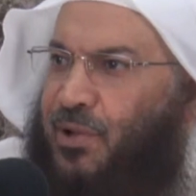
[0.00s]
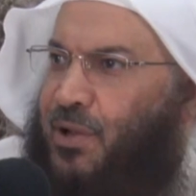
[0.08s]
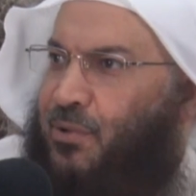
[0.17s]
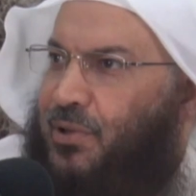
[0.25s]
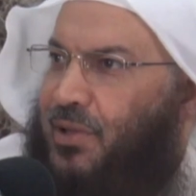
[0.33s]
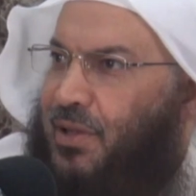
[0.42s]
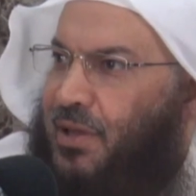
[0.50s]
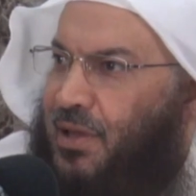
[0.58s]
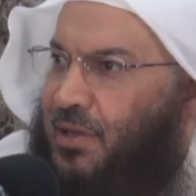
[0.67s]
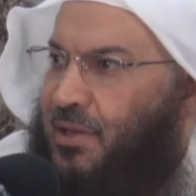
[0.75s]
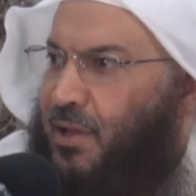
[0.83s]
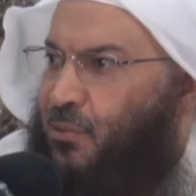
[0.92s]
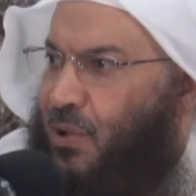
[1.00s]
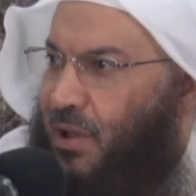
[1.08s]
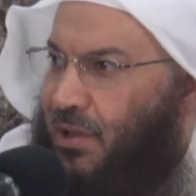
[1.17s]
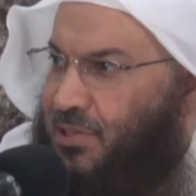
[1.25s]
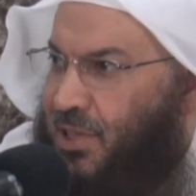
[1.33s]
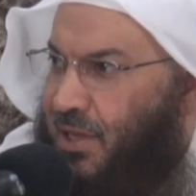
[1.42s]
أنه إذا أنكر
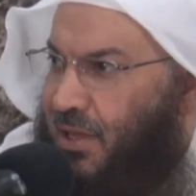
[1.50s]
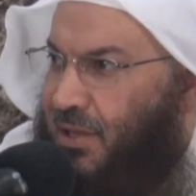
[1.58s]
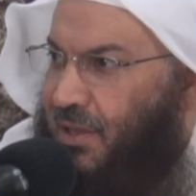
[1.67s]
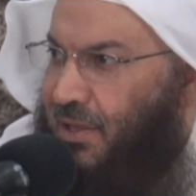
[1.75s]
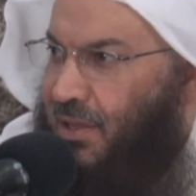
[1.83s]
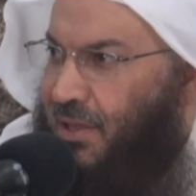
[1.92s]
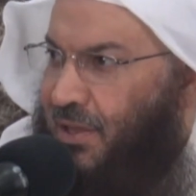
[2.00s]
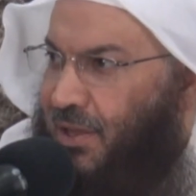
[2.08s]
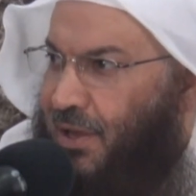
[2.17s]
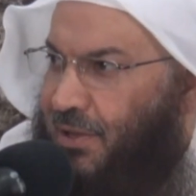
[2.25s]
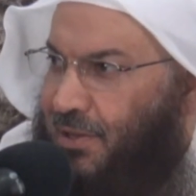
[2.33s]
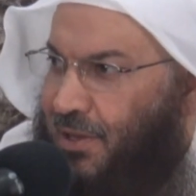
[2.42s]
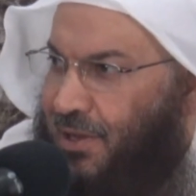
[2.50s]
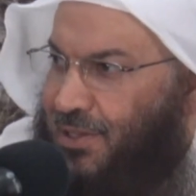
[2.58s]
ونصح أني